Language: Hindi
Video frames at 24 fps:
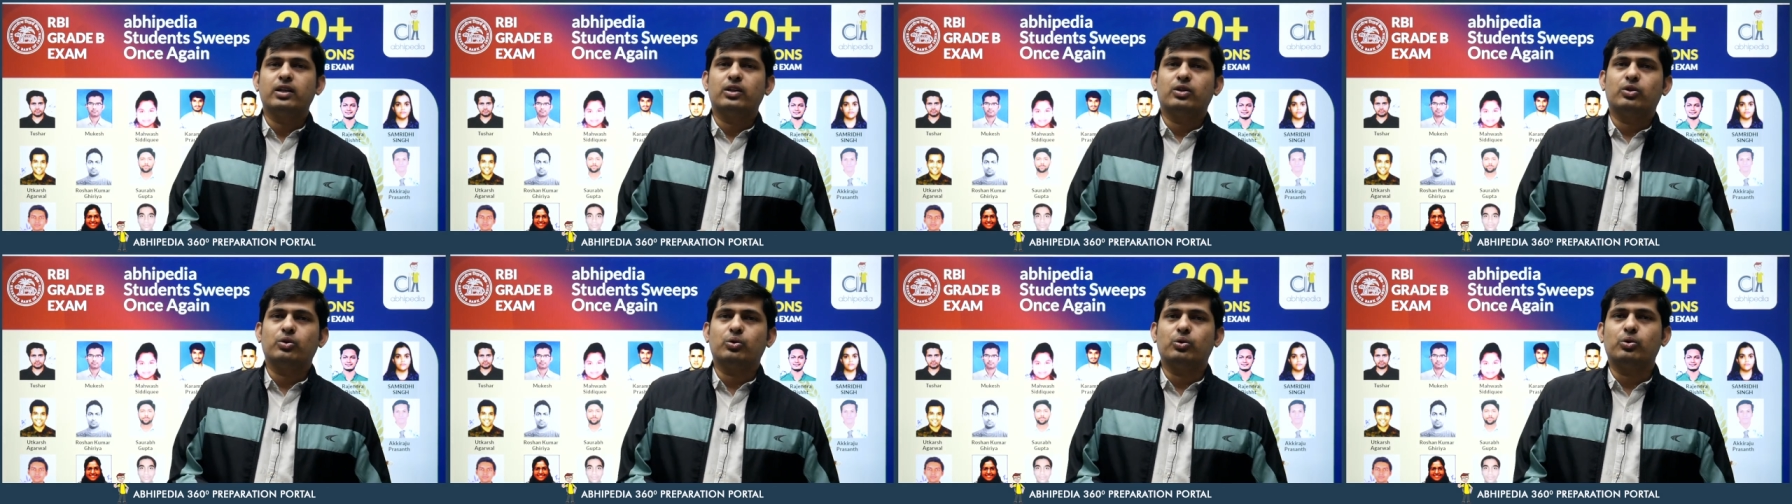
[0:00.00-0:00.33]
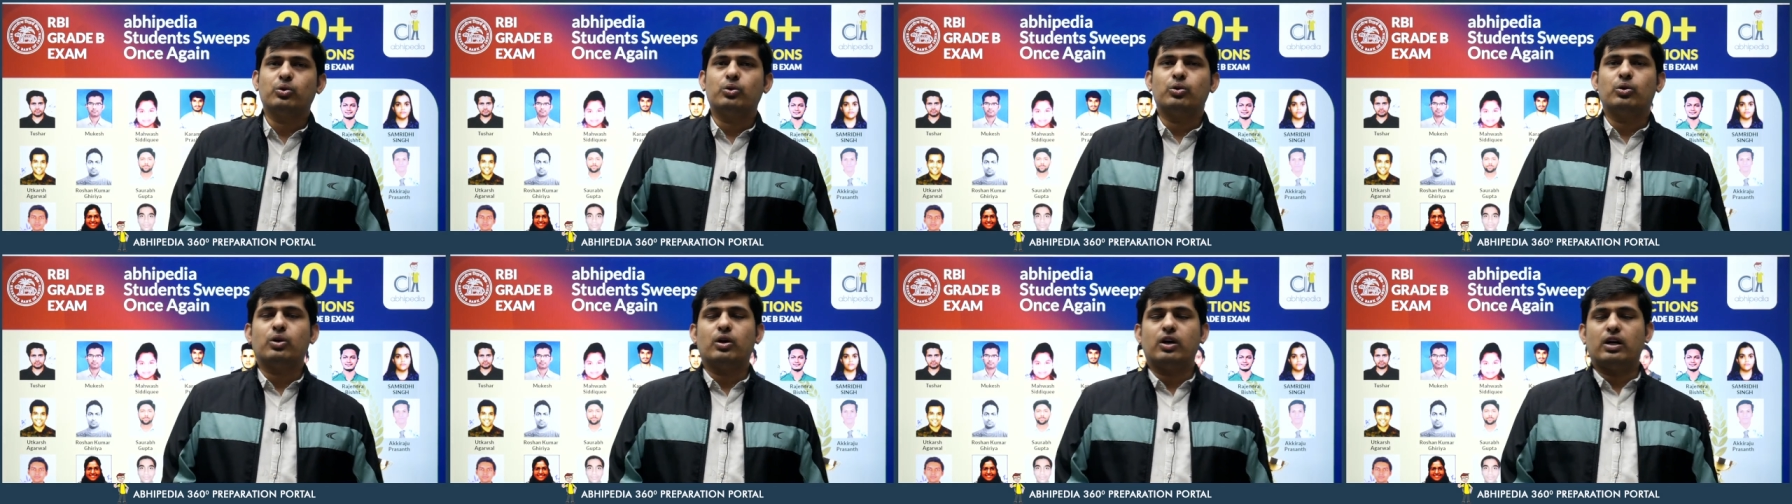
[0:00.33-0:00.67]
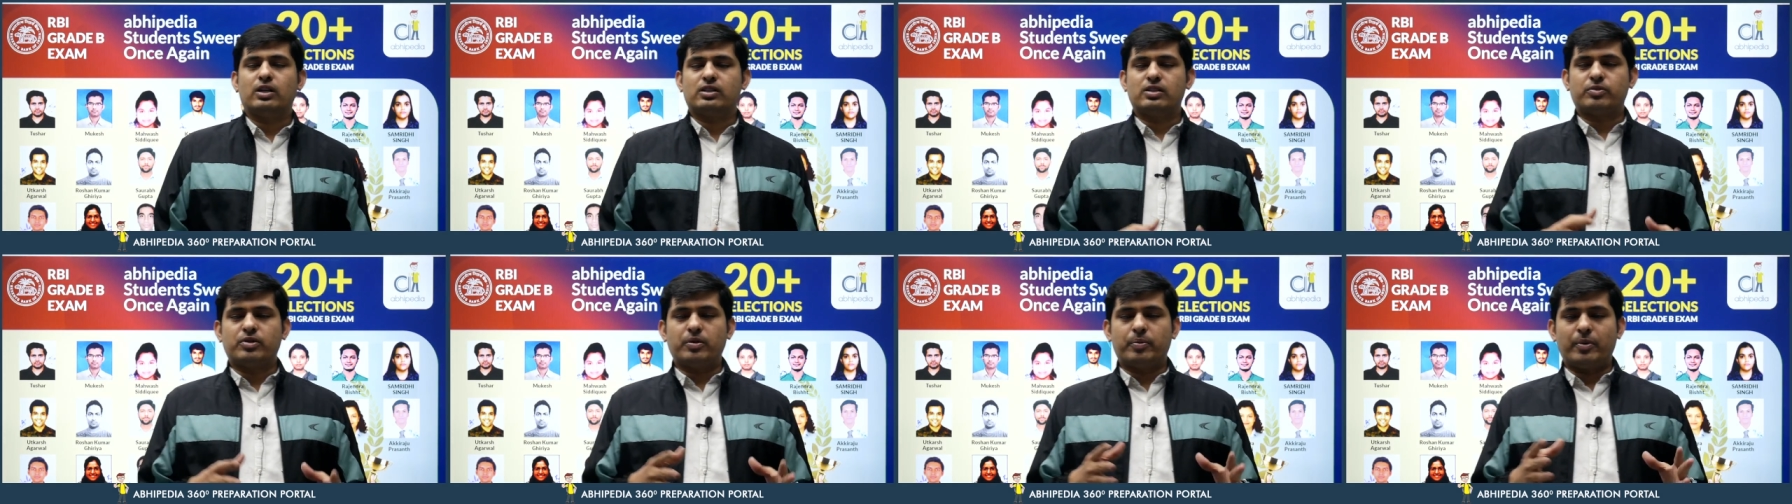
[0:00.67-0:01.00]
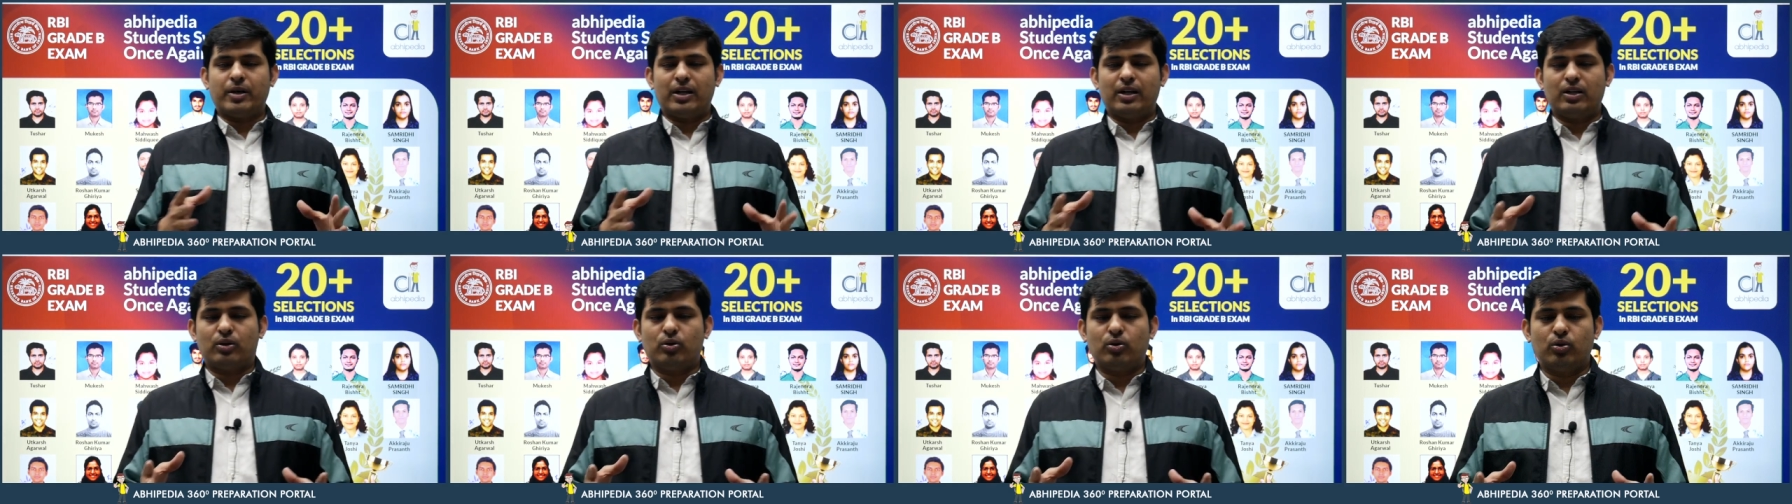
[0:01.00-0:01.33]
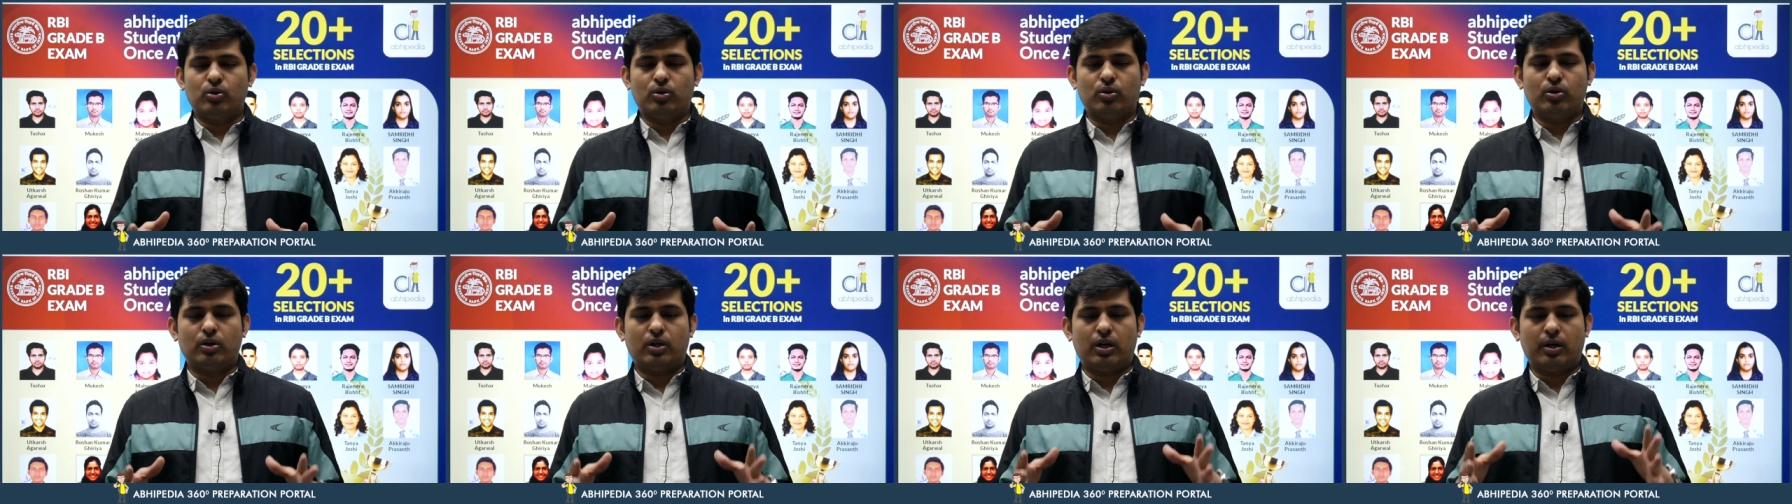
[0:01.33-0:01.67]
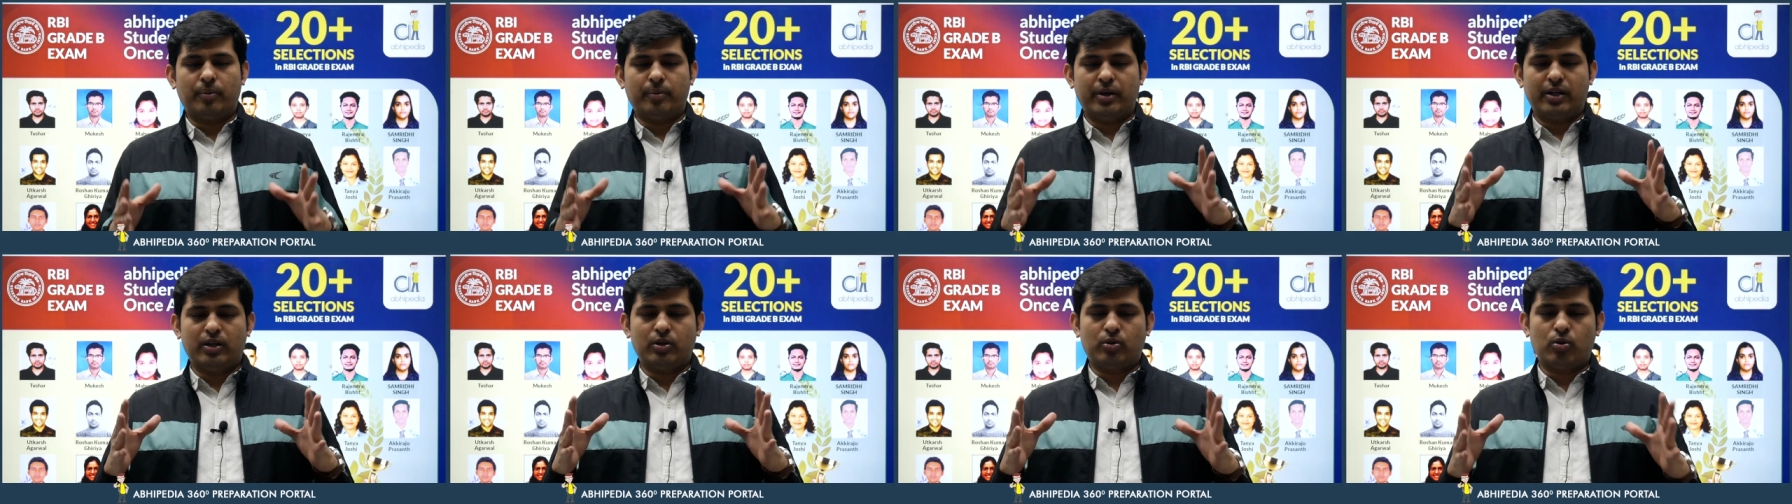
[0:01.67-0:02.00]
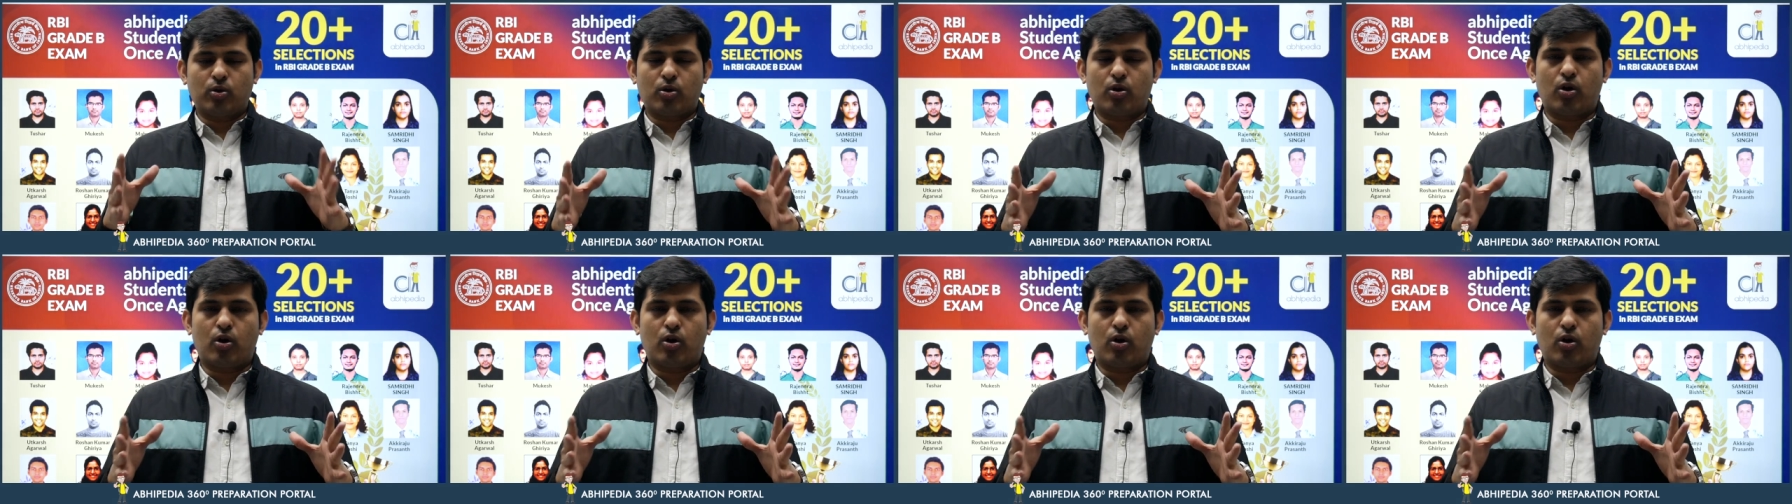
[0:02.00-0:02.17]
तो सबसे पहले तो मैं इनको